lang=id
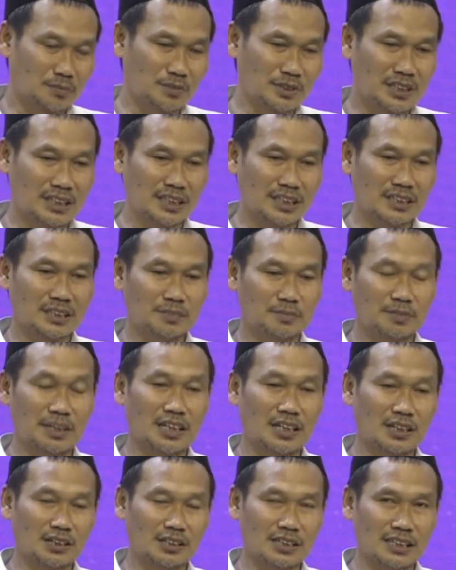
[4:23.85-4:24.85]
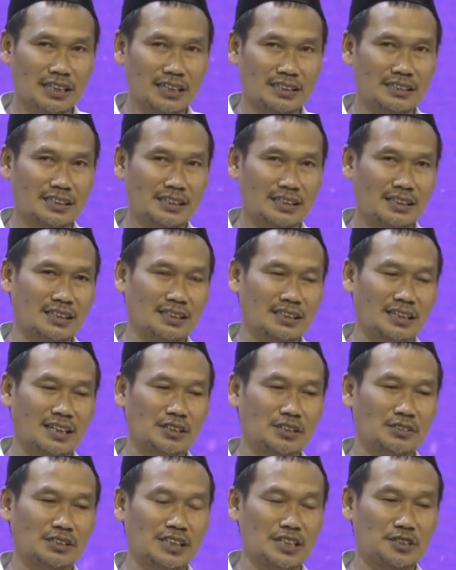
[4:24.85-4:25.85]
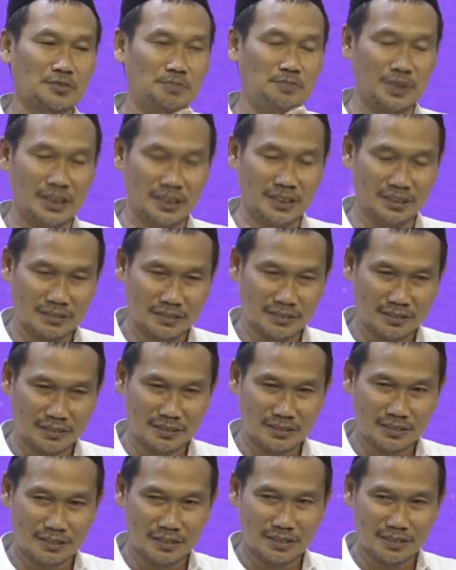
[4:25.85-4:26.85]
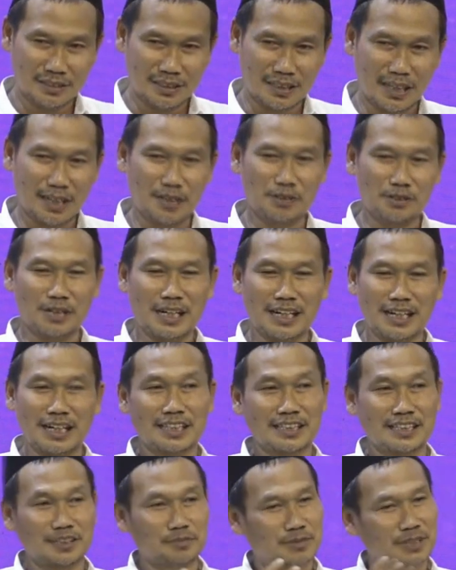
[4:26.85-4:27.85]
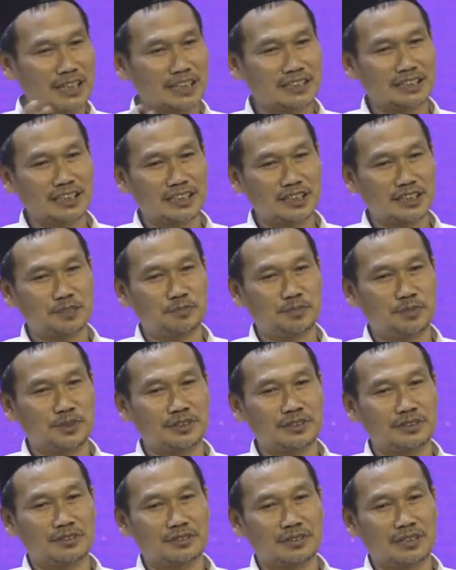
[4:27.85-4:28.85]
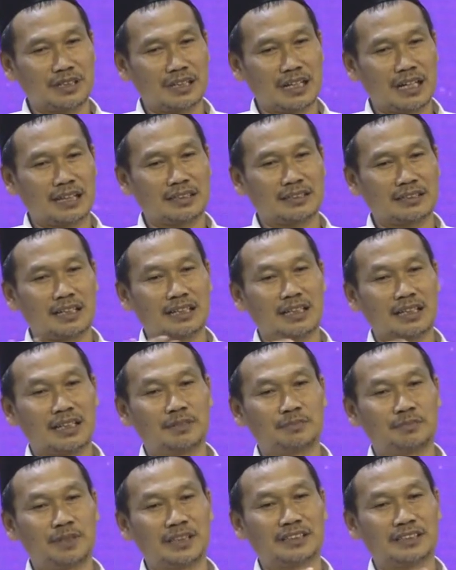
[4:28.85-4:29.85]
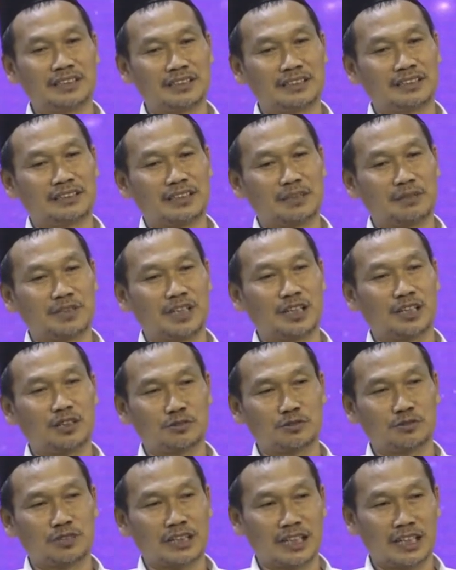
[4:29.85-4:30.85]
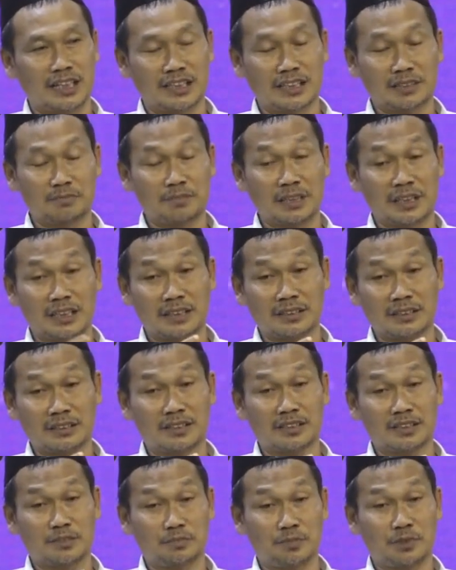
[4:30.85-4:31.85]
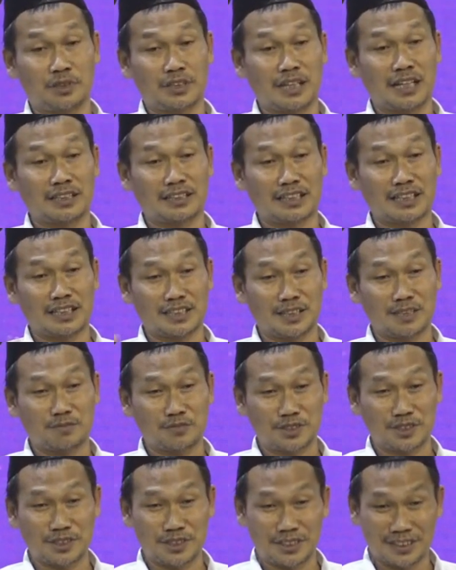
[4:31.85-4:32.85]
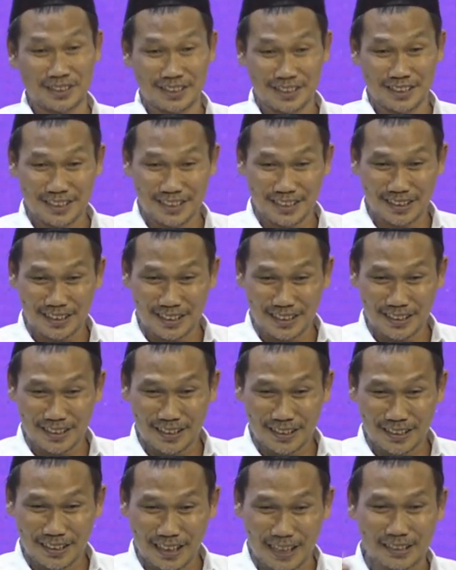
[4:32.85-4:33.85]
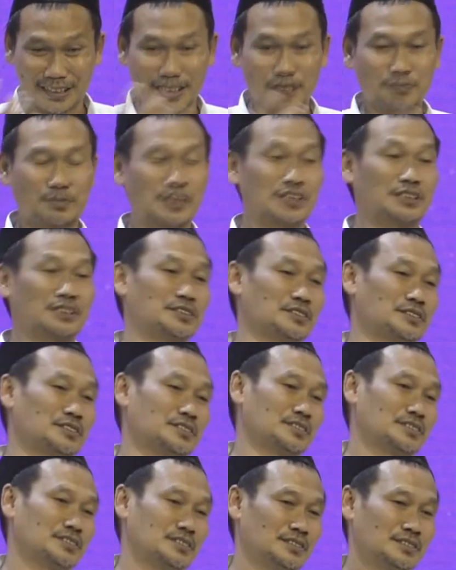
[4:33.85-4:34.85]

Kemudian di balaghah diajarkan kalau tasbeh kalau orang ganteng biasa disebut anta kalbadri, Tapi kalau sudah ganteng banget disebut anta samsun, anta badru.